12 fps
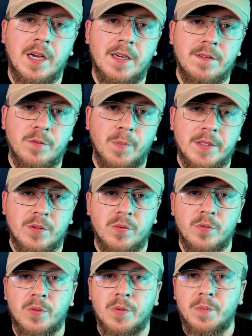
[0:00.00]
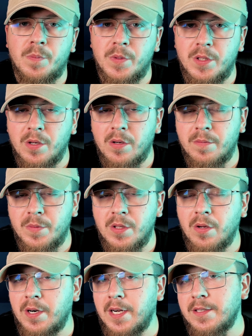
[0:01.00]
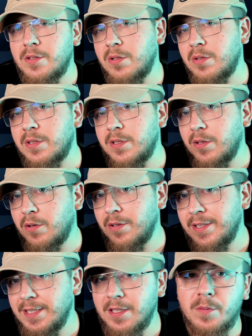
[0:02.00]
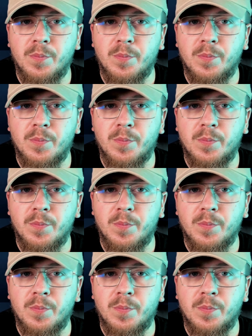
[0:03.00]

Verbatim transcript: a w wypadku minio, minora to jest tylko 1